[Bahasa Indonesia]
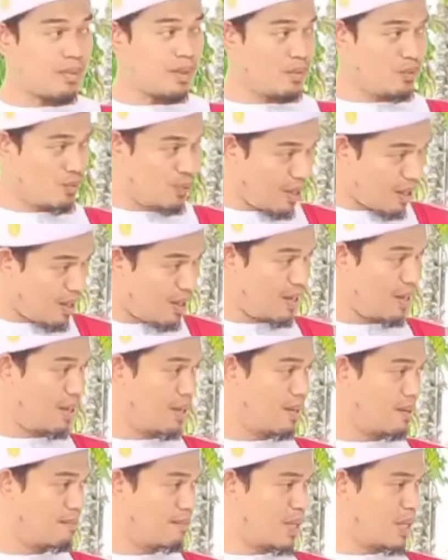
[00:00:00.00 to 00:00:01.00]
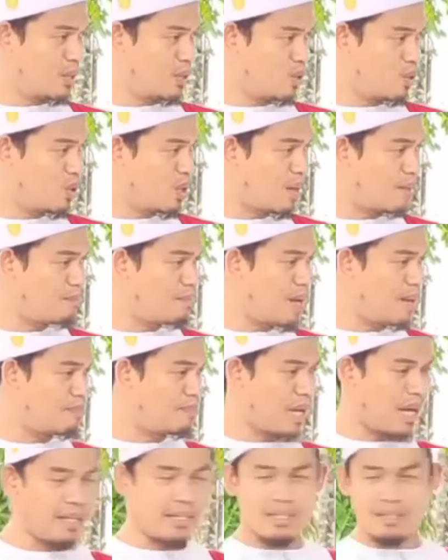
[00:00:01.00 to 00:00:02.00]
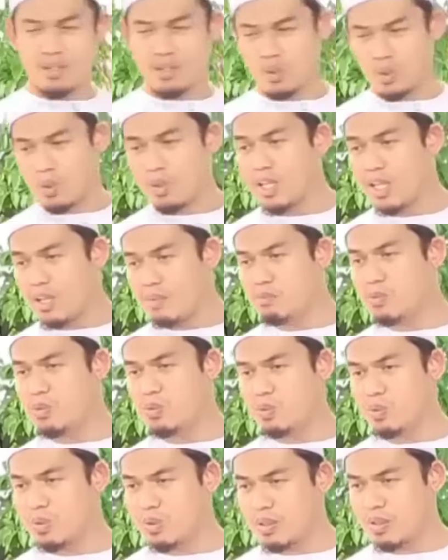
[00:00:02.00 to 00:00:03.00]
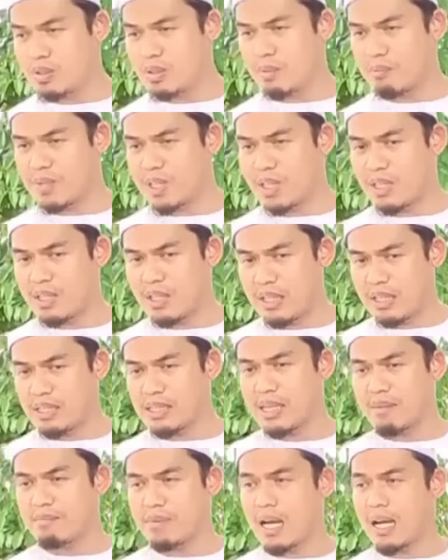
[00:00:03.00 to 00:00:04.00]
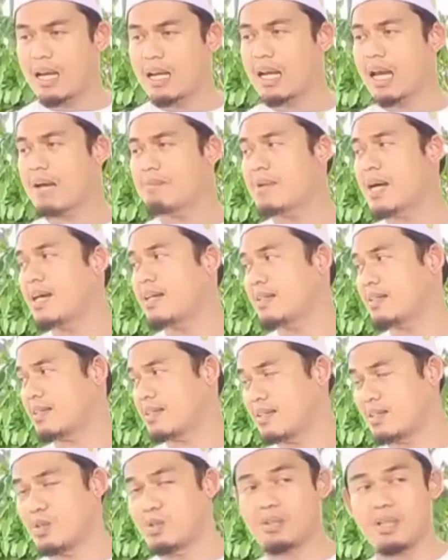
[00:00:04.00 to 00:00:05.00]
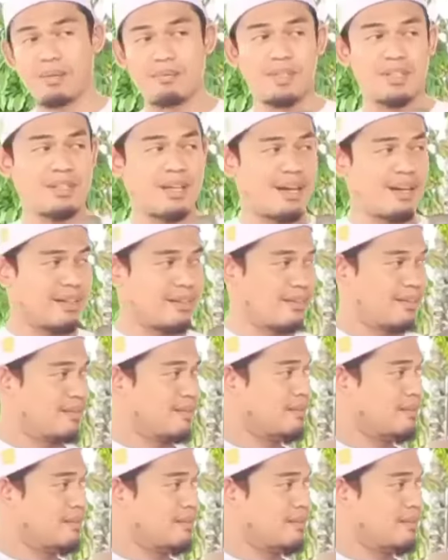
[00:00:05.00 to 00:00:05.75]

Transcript: fikih, begitu juga bab ada satu ilmu yang menjadi kitab al-kabair, dosa besar.